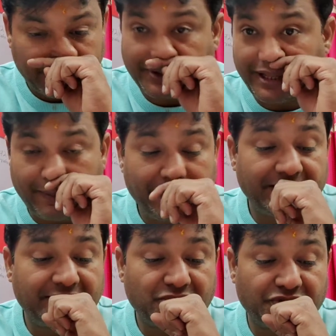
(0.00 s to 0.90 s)
शुड आई
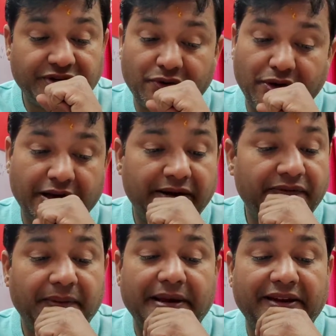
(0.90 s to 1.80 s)
रिपीट दिस क्वेश्चन क्योंकि
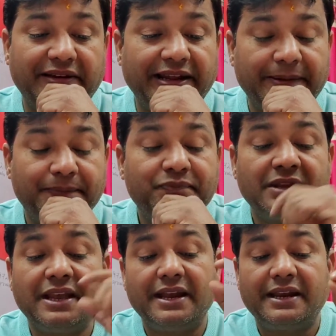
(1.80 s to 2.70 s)
कंफर्म आने वाला है
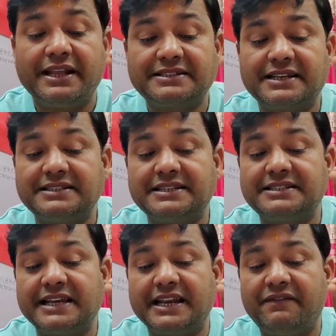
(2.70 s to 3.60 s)
डिस्कस द
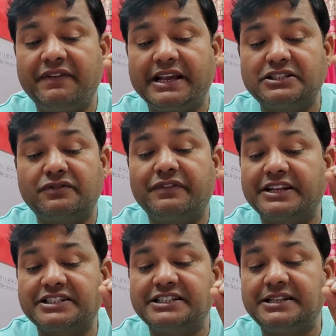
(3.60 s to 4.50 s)
सिग्निफिकेंस ऑफ
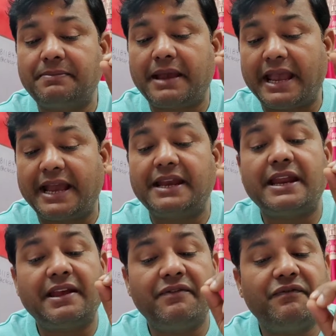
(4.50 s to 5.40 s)
रैशनलिज्म
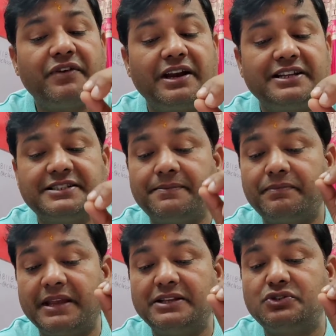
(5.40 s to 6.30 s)
एंड एम्फेरिकलिज्म
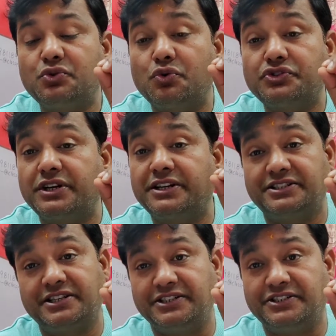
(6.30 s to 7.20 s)
इन सोशल
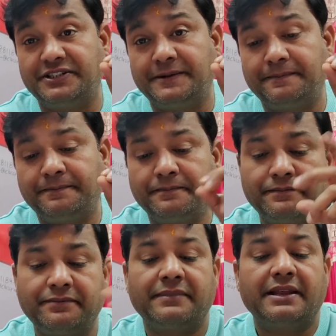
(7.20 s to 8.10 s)
रिसर्च
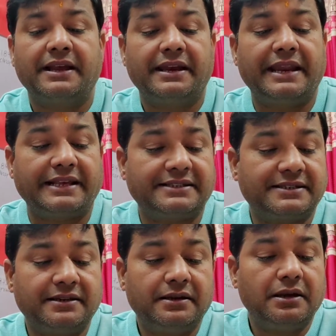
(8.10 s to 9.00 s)

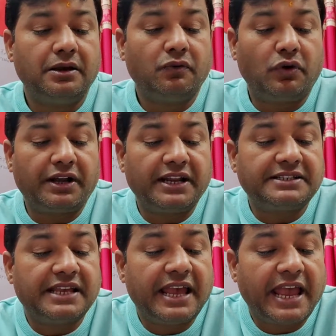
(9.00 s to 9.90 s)
नेक्स्ट व्हाट
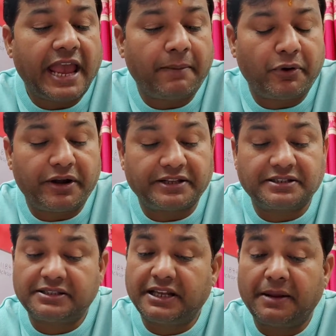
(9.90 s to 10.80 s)
इज हेमरेटिक्स
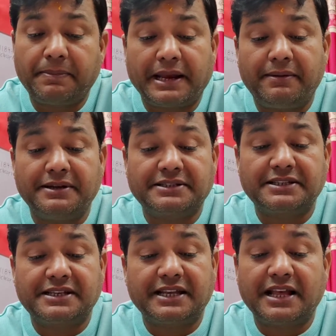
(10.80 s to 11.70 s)
सर ये पहले भी
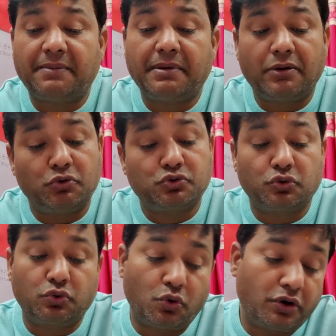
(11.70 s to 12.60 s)
डिस्कस किया था आप
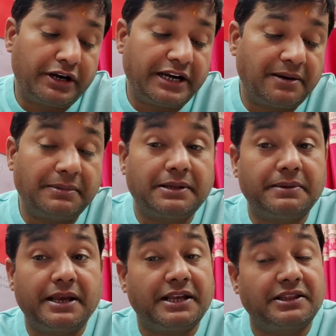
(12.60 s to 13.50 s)
उसको थोड़ा डिटेल
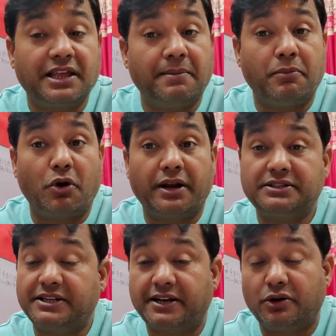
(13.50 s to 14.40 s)
मतलब ये कितना इंपॉर्टेंट
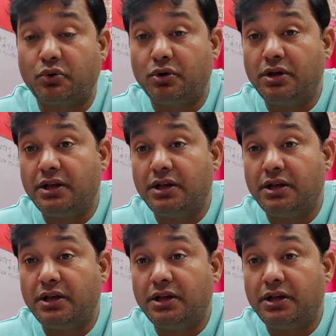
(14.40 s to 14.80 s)
है चेक कर लो